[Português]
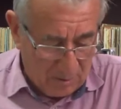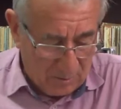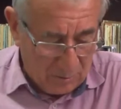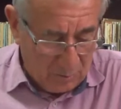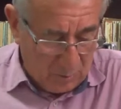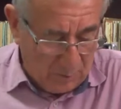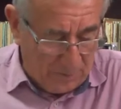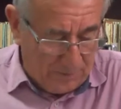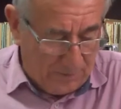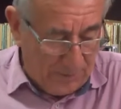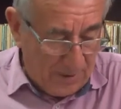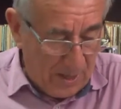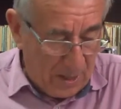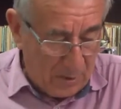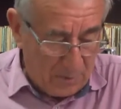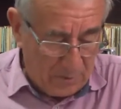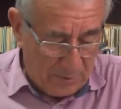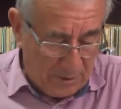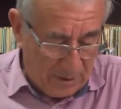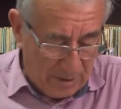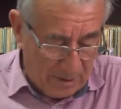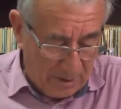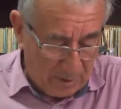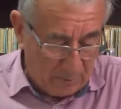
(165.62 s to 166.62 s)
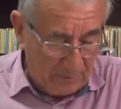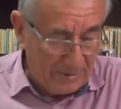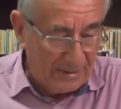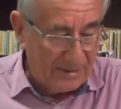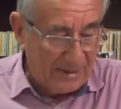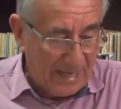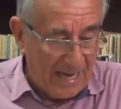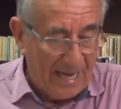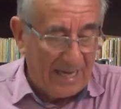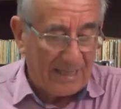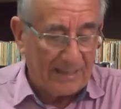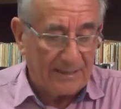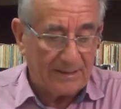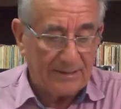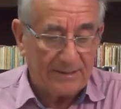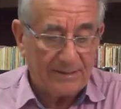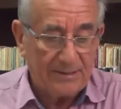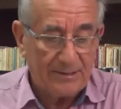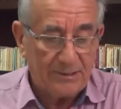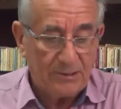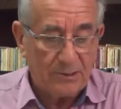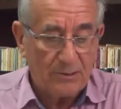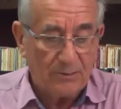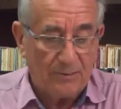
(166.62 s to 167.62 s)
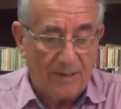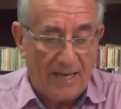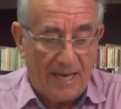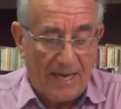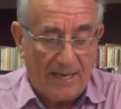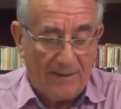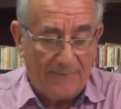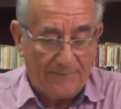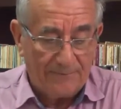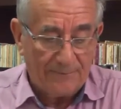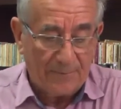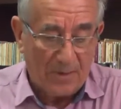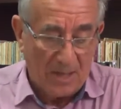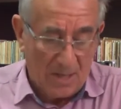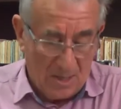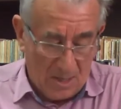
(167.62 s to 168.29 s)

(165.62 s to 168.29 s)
do pão que eu lhe der, isto é,